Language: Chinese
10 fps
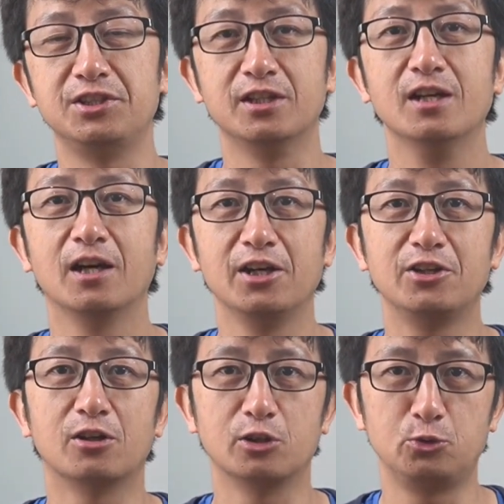体、
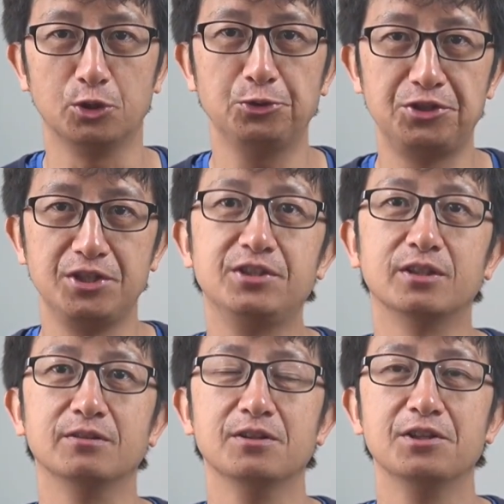黑格尔的绝对精
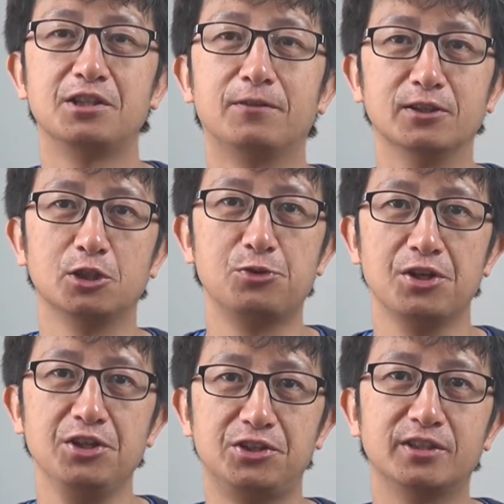神，西方哲
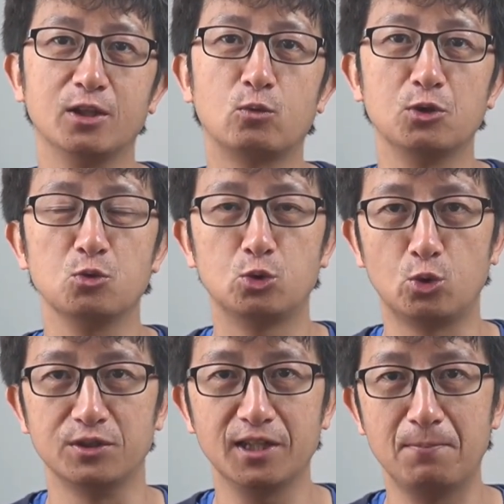学一直在关注
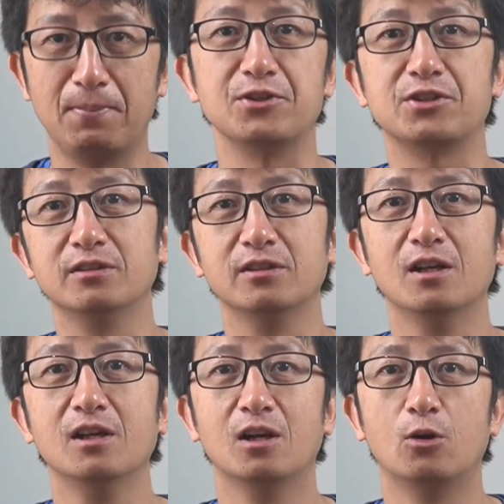存在本身，
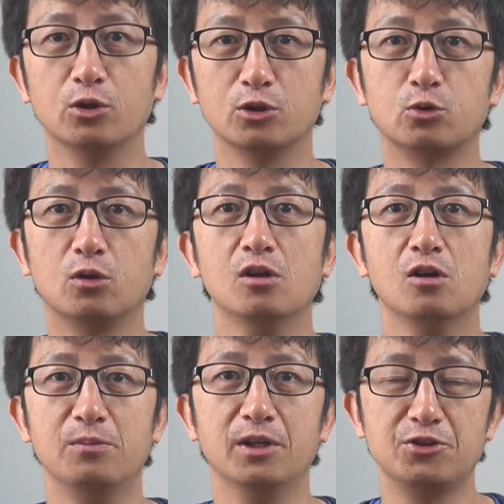或者说
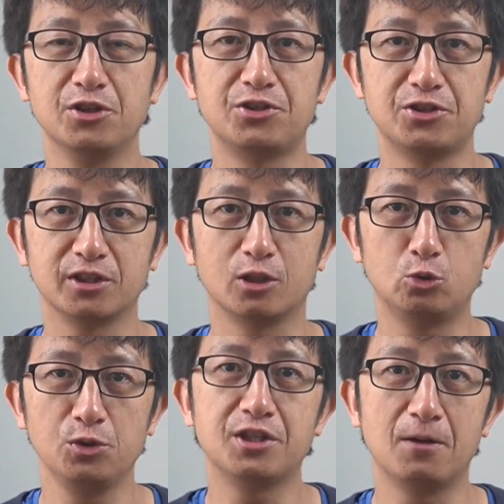我们要认识这个
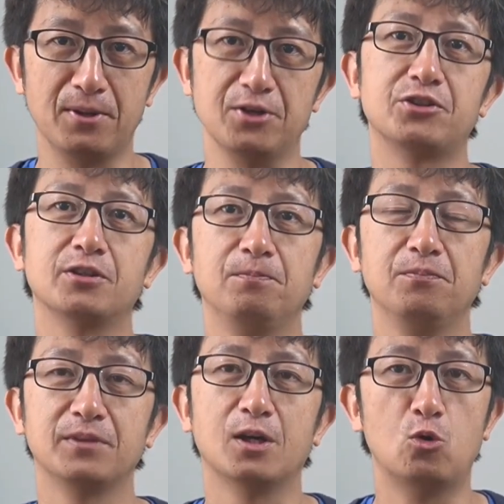对象本身，
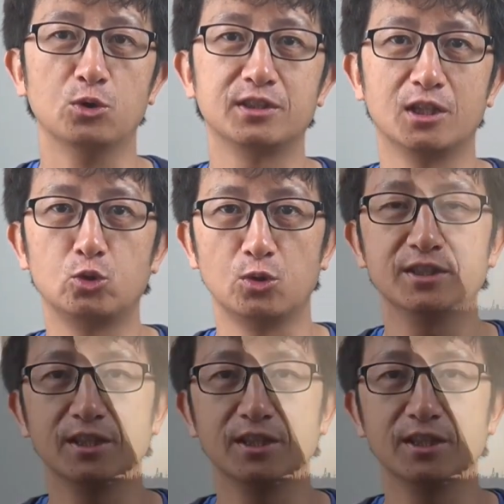但忽视了存